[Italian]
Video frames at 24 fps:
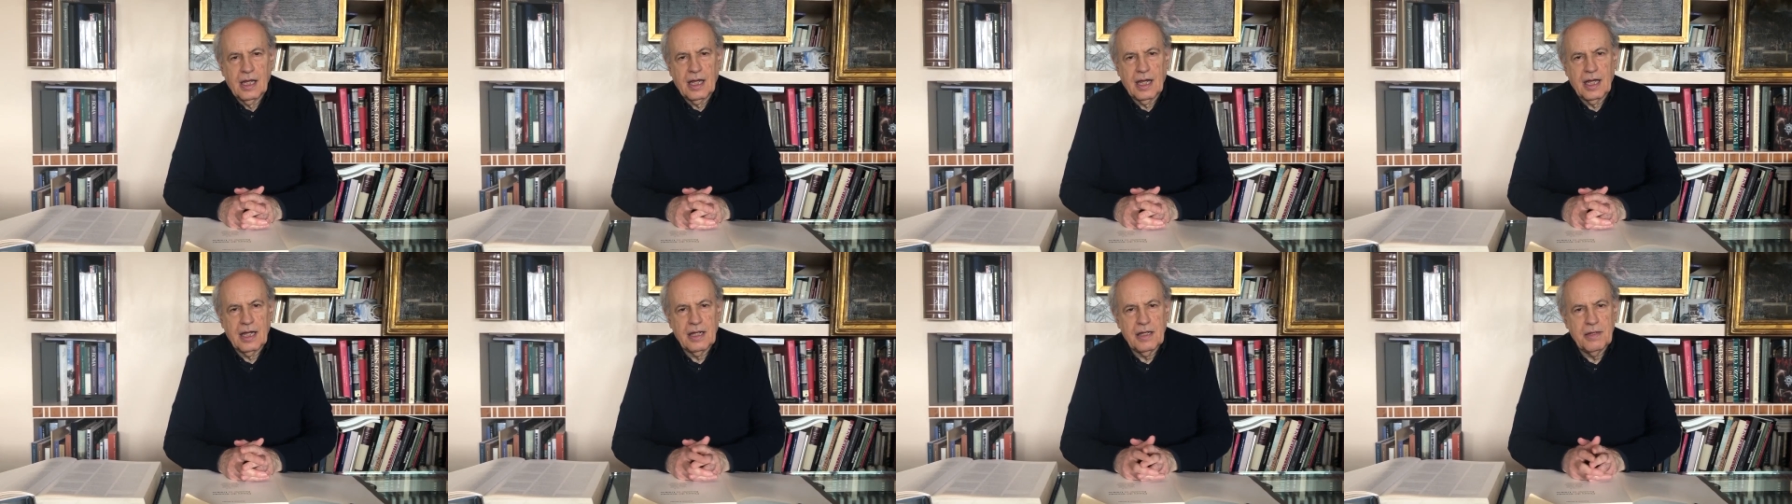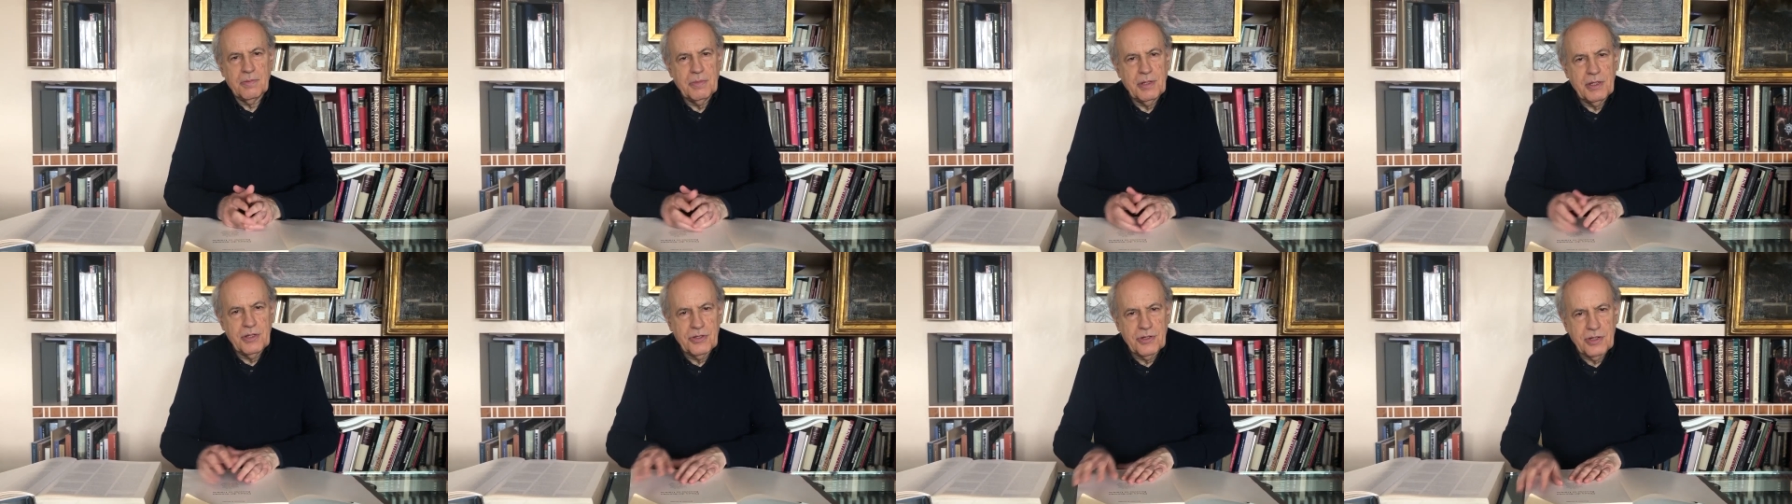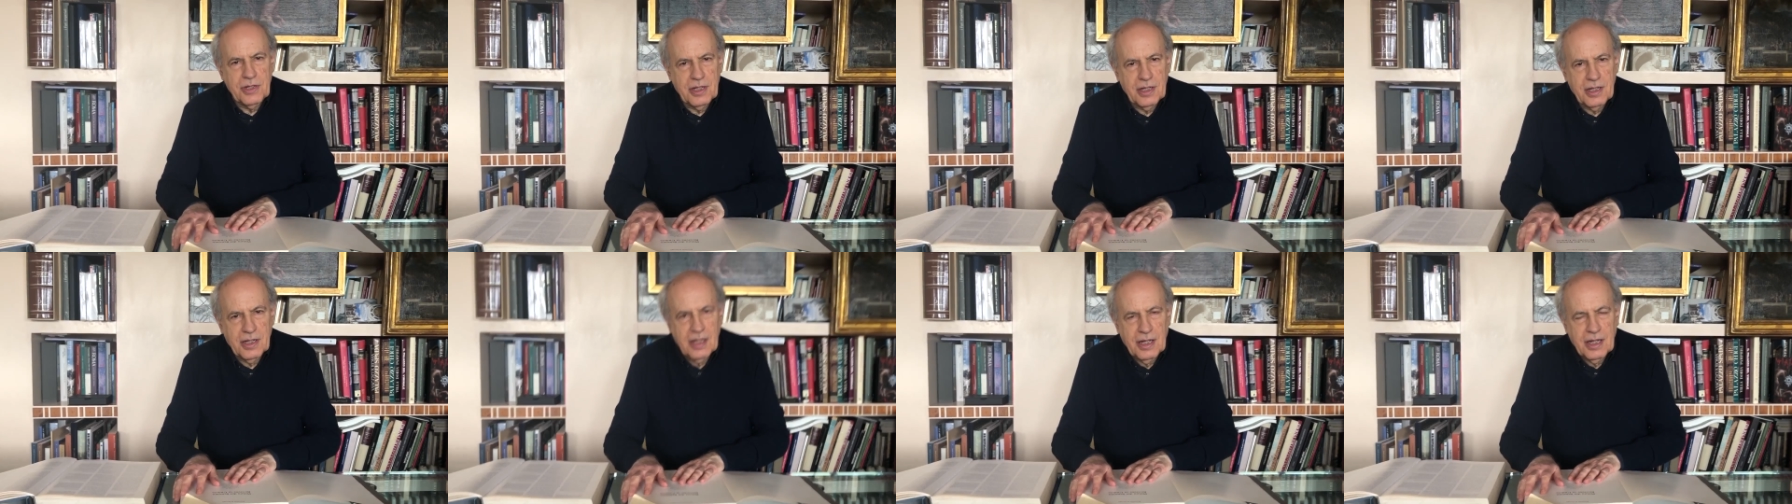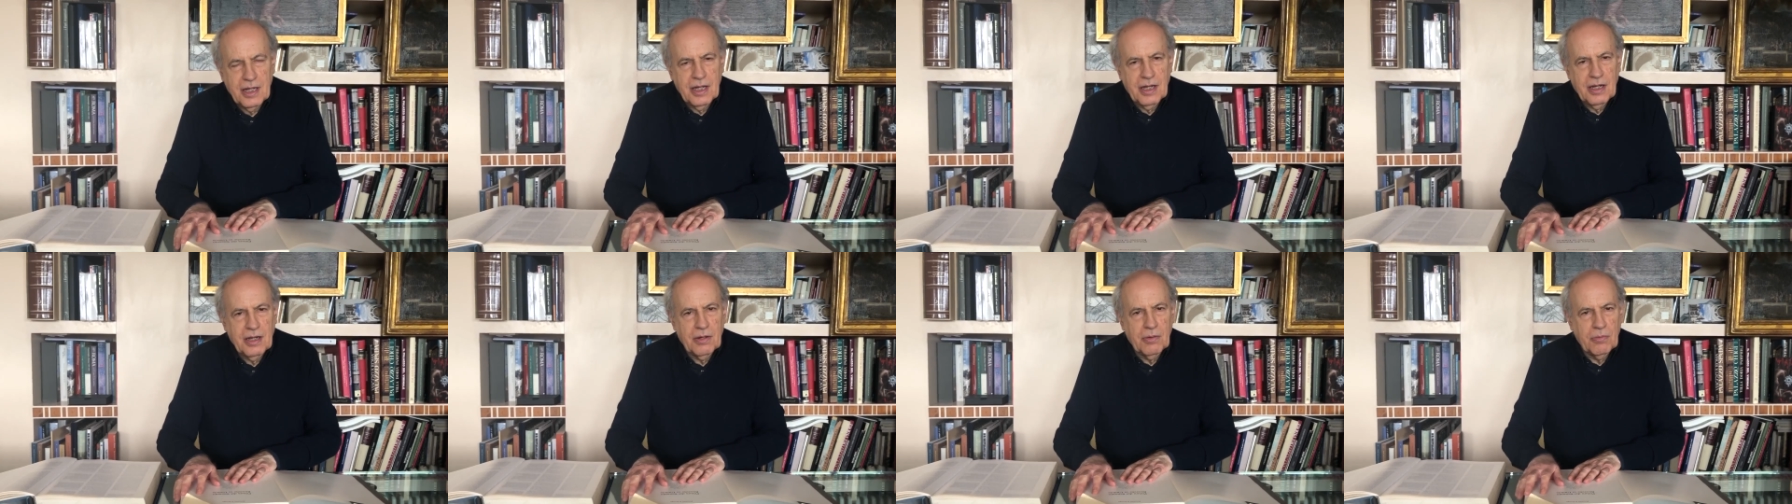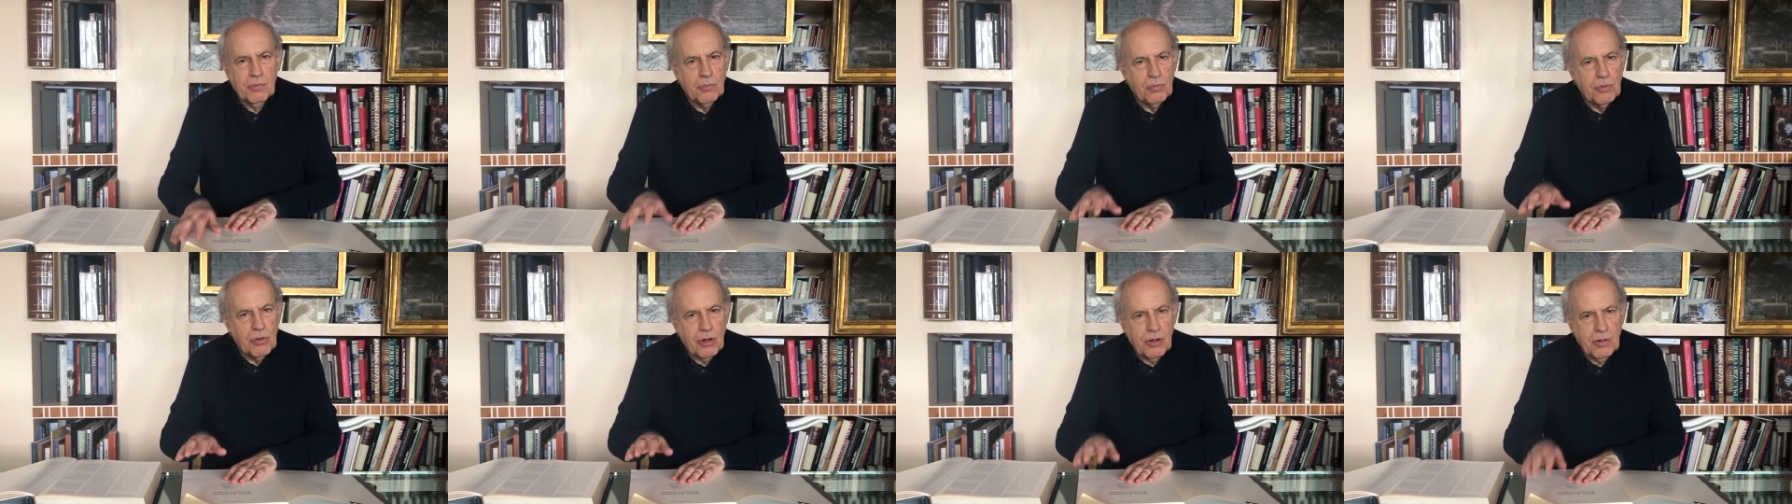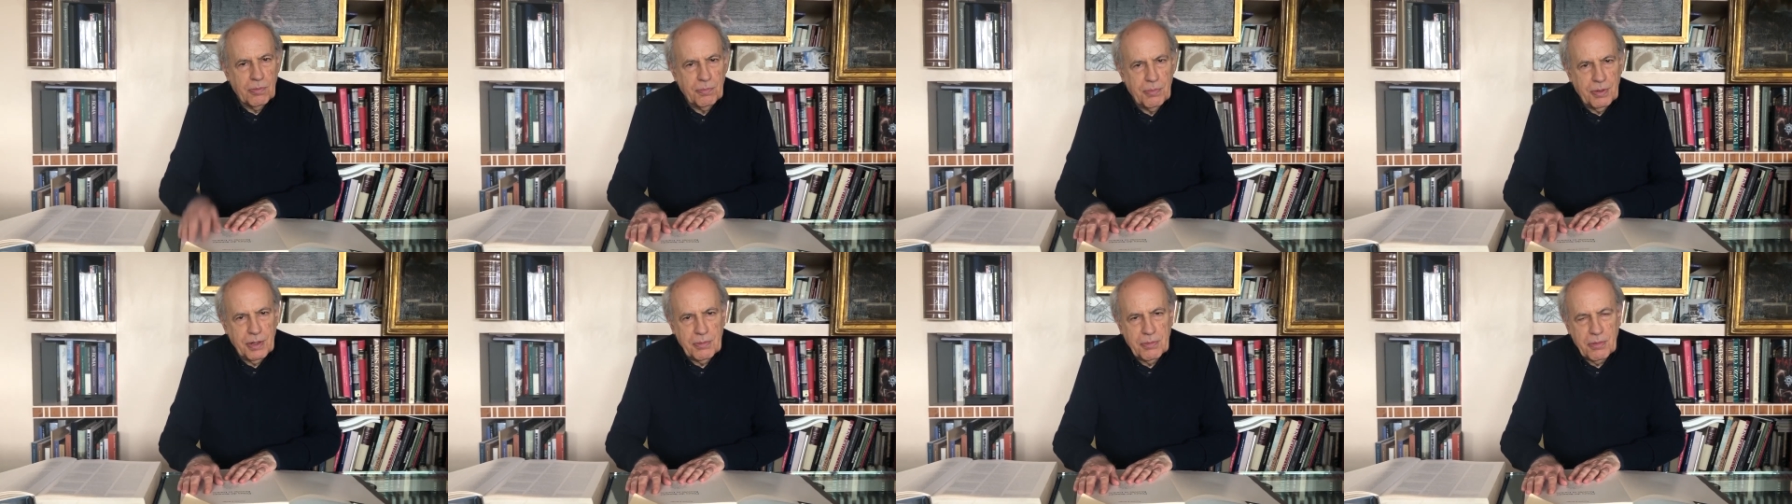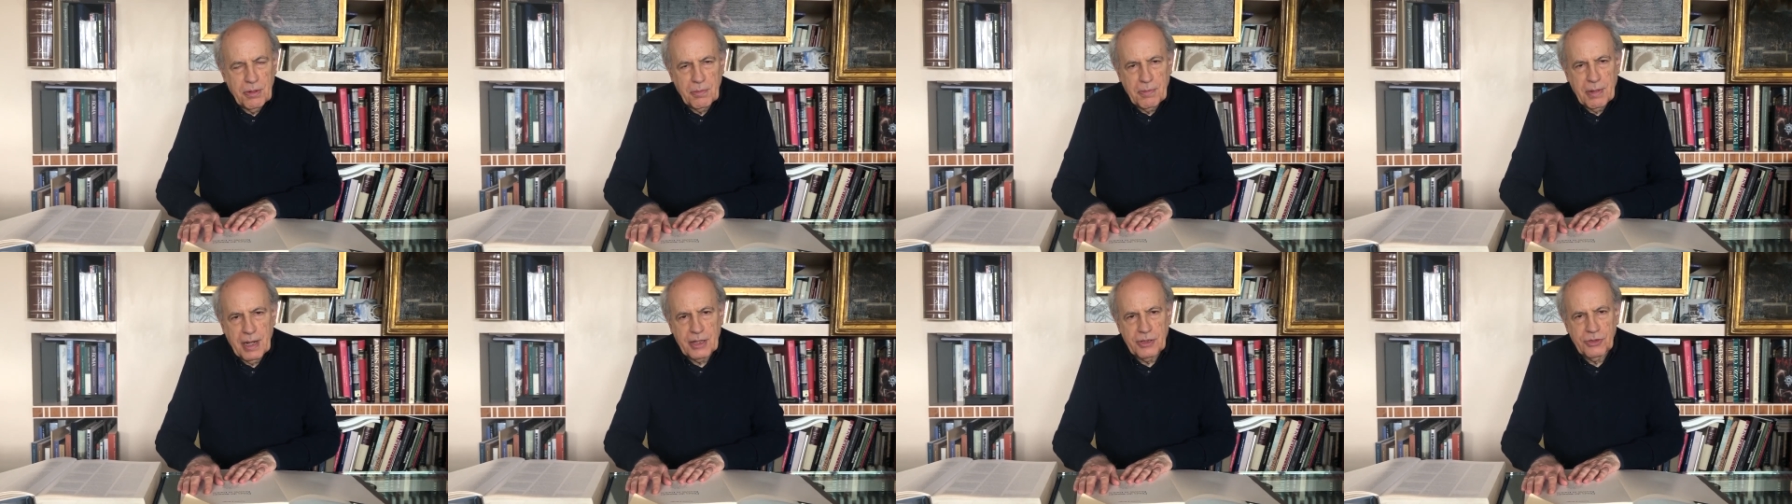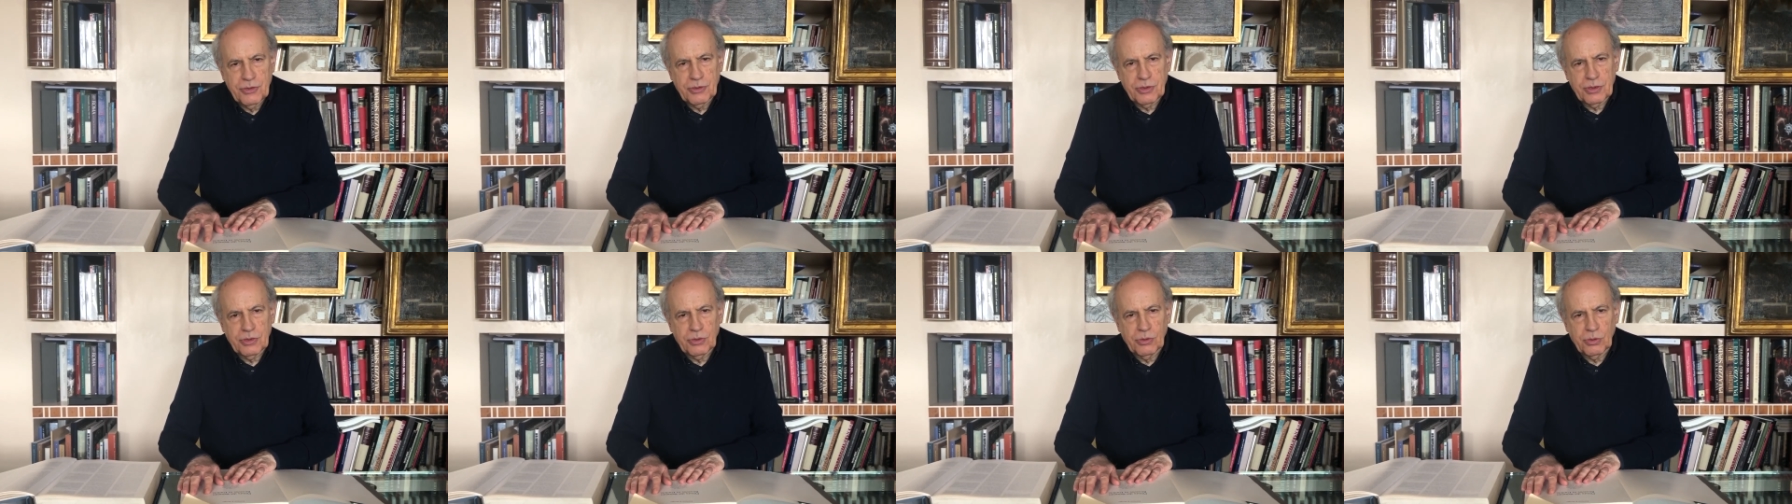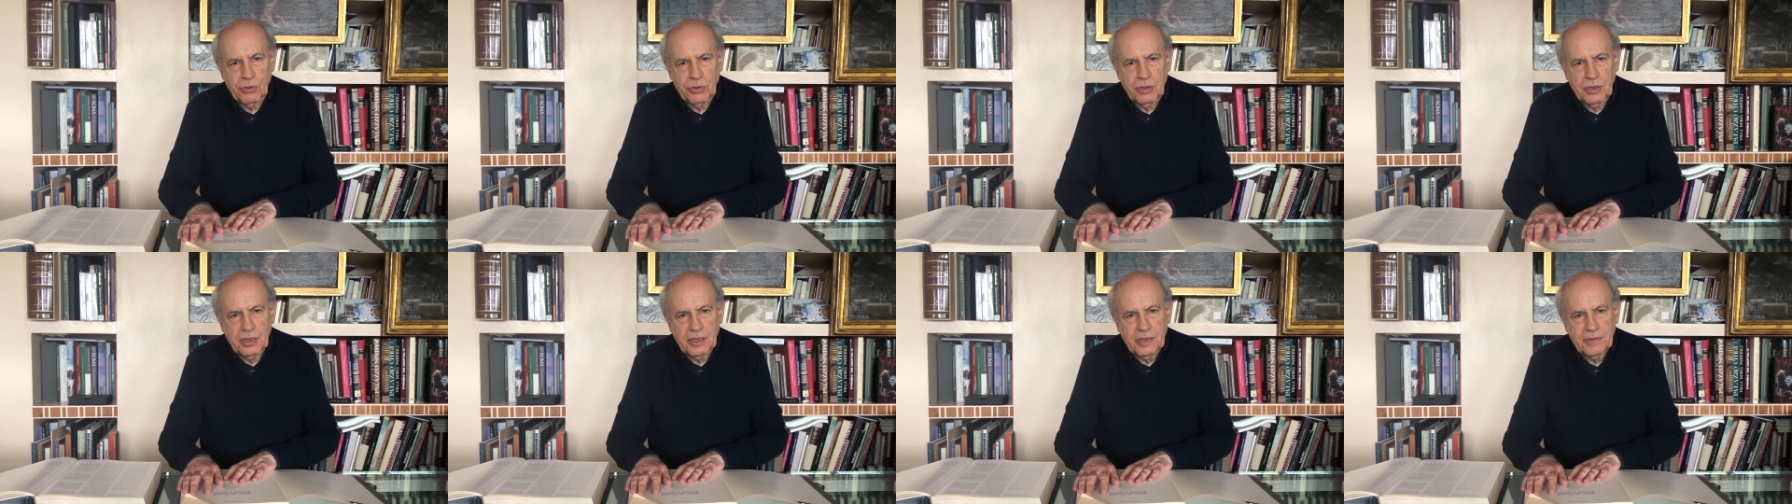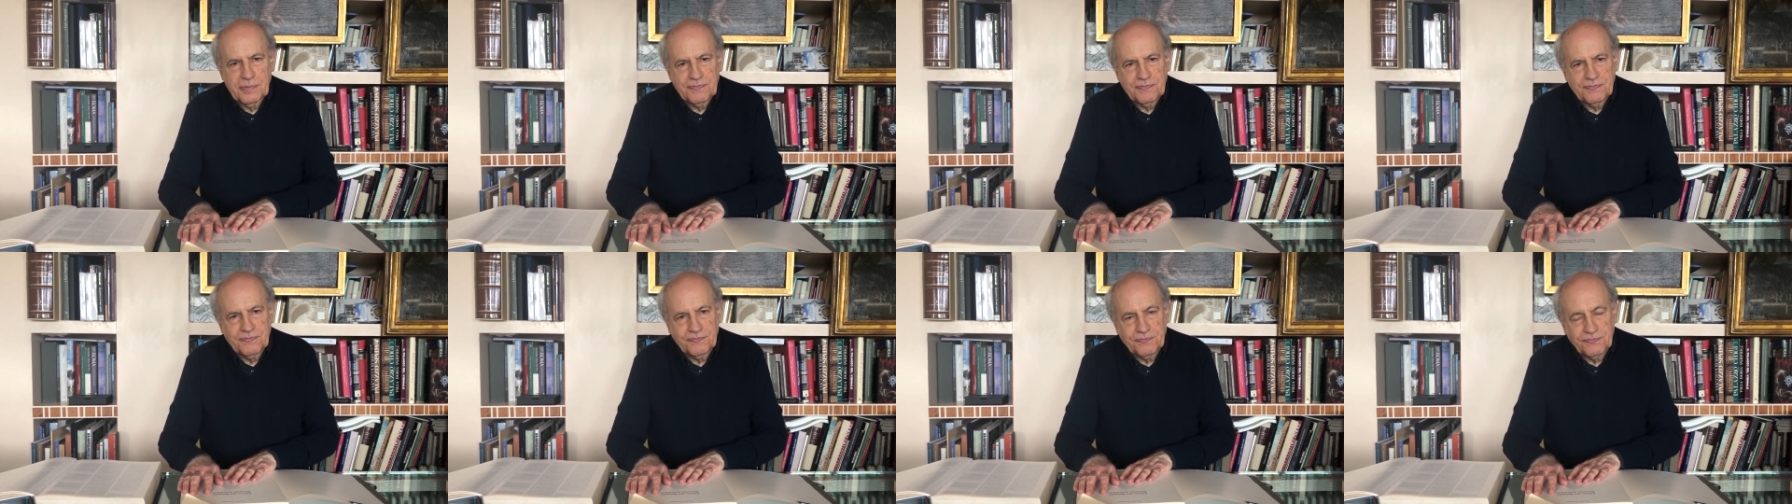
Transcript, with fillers: Cari amici, buon primo maggio a tutti